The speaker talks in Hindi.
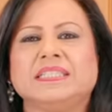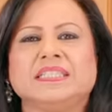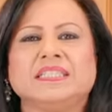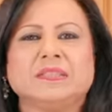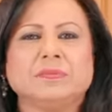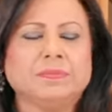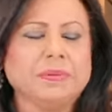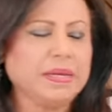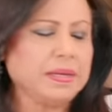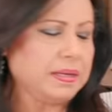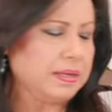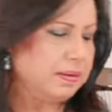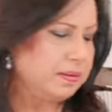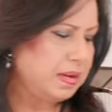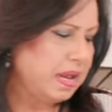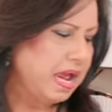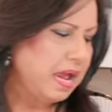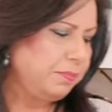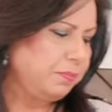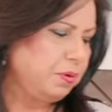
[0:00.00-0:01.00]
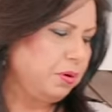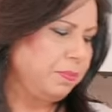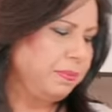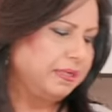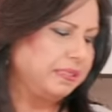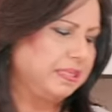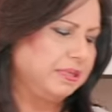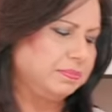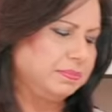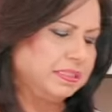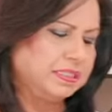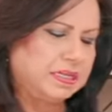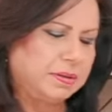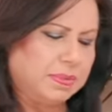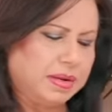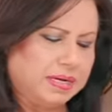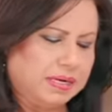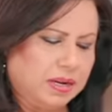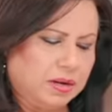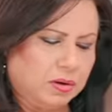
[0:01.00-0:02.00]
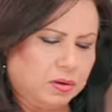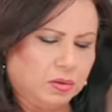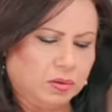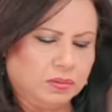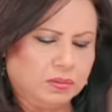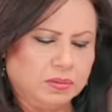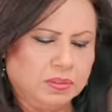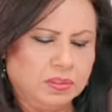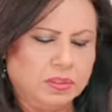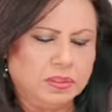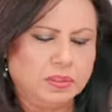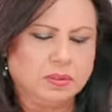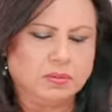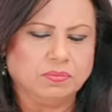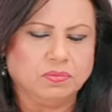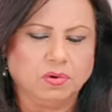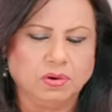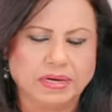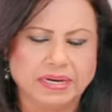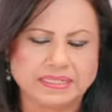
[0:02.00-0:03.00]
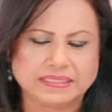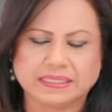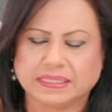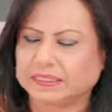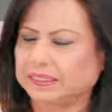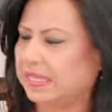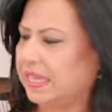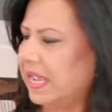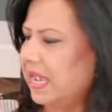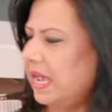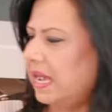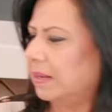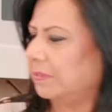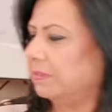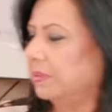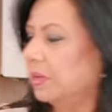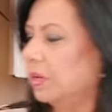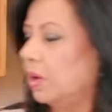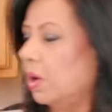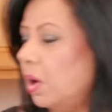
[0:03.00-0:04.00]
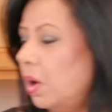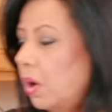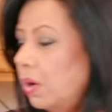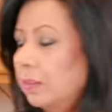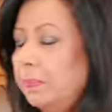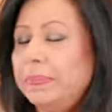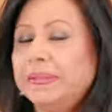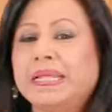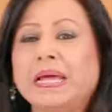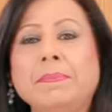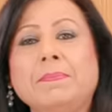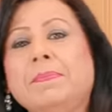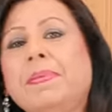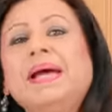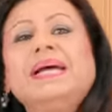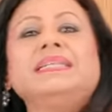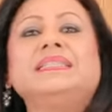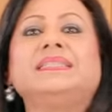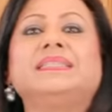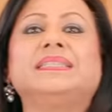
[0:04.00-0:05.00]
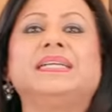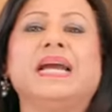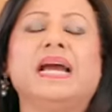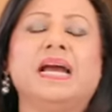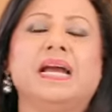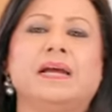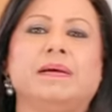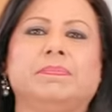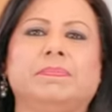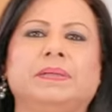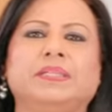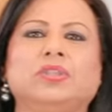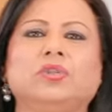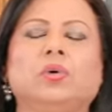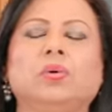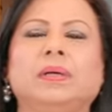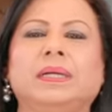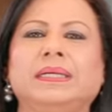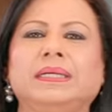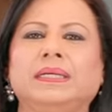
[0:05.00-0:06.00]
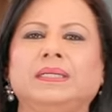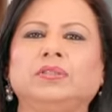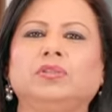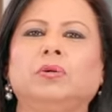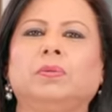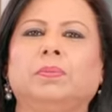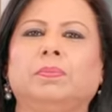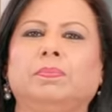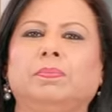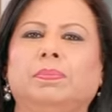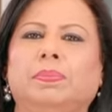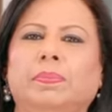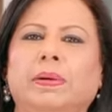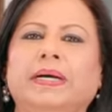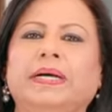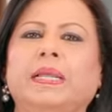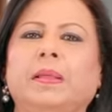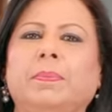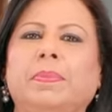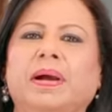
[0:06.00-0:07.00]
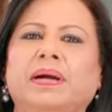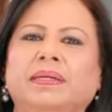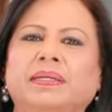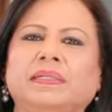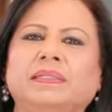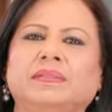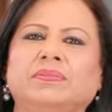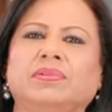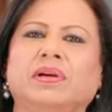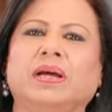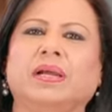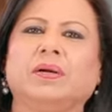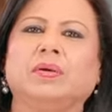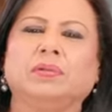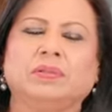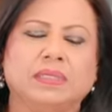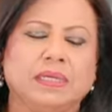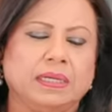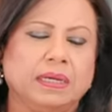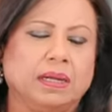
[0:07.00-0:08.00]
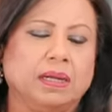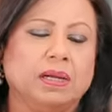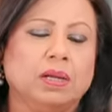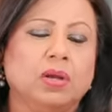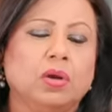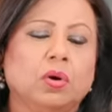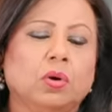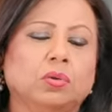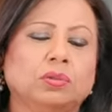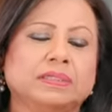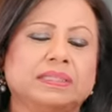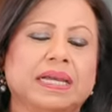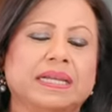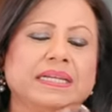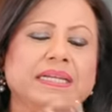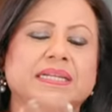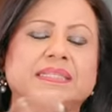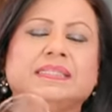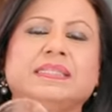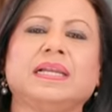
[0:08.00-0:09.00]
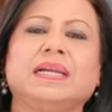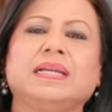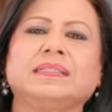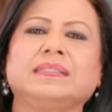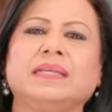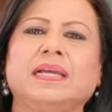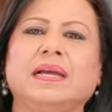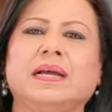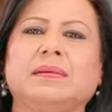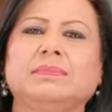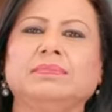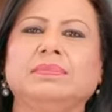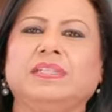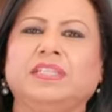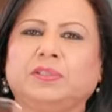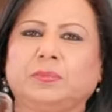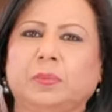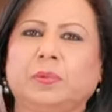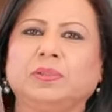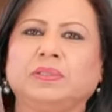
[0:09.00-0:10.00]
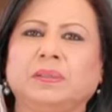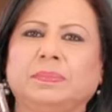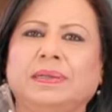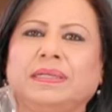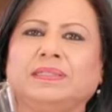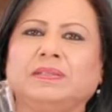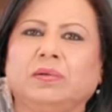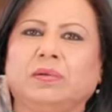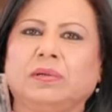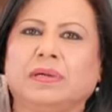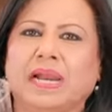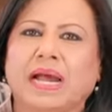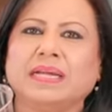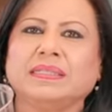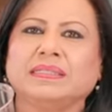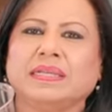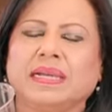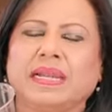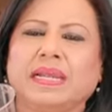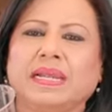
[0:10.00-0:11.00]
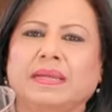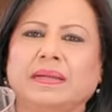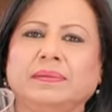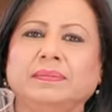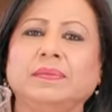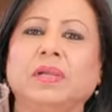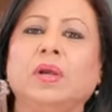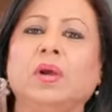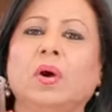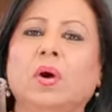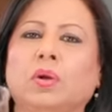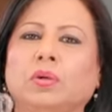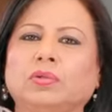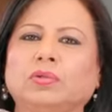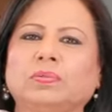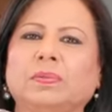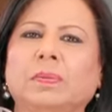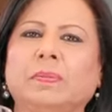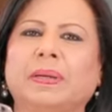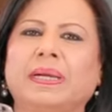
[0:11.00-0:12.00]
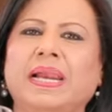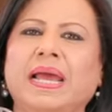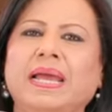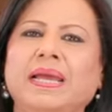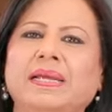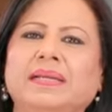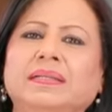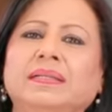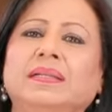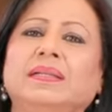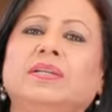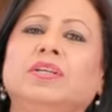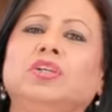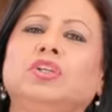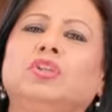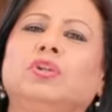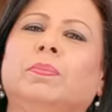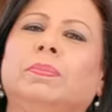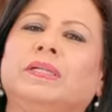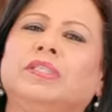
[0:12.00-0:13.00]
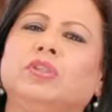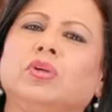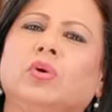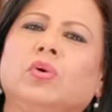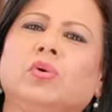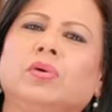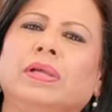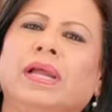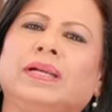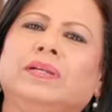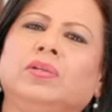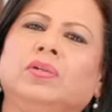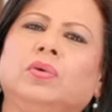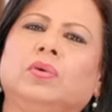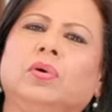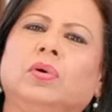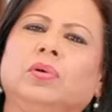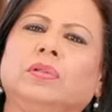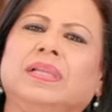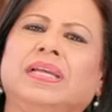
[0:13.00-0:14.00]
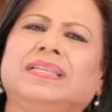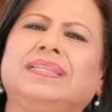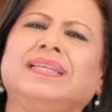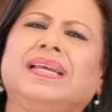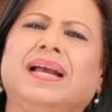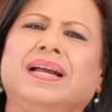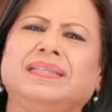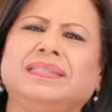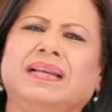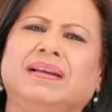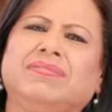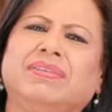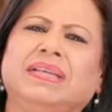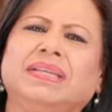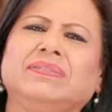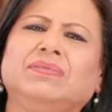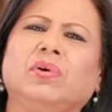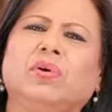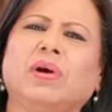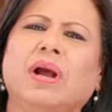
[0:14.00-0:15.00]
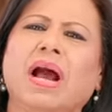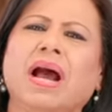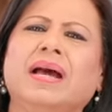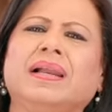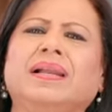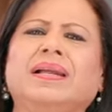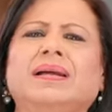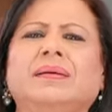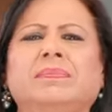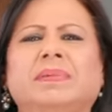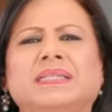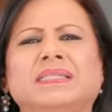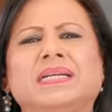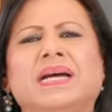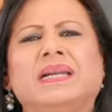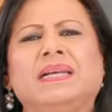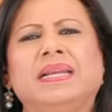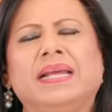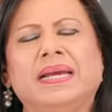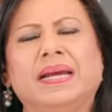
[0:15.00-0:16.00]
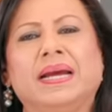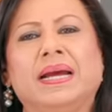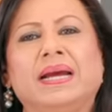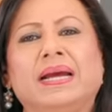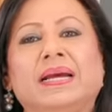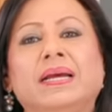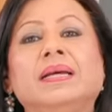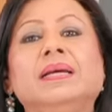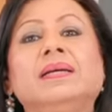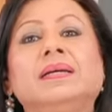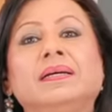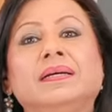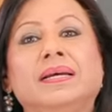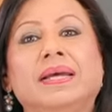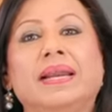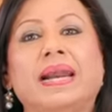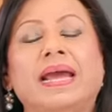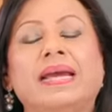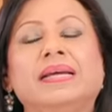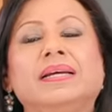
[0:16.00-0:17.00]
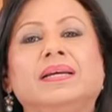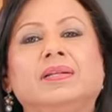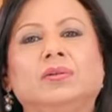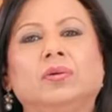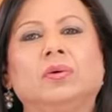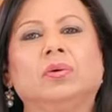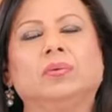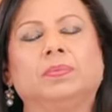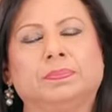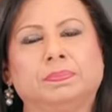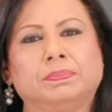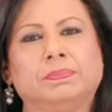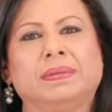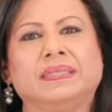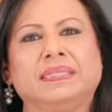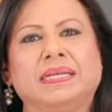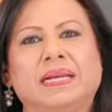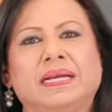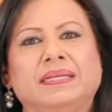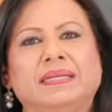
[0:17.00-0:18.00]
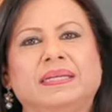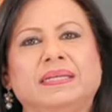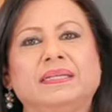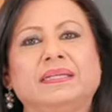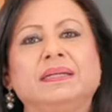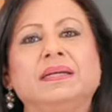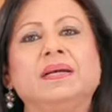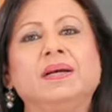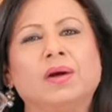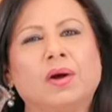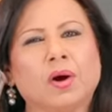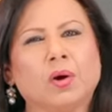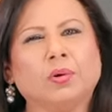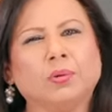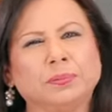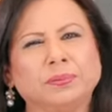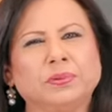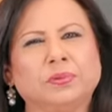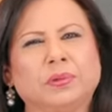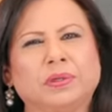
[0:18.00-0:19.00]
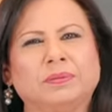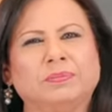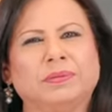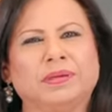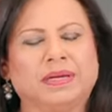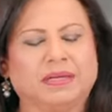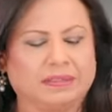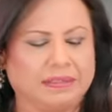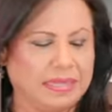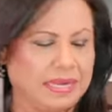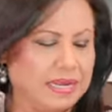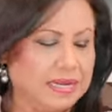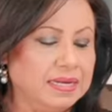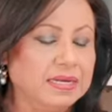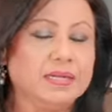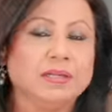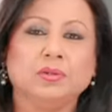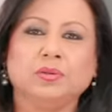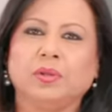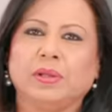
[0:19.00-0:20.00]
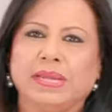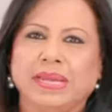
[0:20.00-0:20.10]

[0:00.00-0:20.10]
जिस भी आपको बर्तन में जमाना हो वो ले सकते हैं आप और पता है बेस्ट क्या है बच्चों के लिए जो बर्थडे पार्टीज़ वगैरह होती है ना उसके लिए इस तरह से हम डिस्पोजेबल जो ग्लास लें और उसमें बनाएं तो बच्चों को क्या टू गो दे दिया या वहीं वो खा रहे हैं बच्चा ले गए गिराएंगे तो मसला नहीं और ख़ूबसूरत भी लगता है तो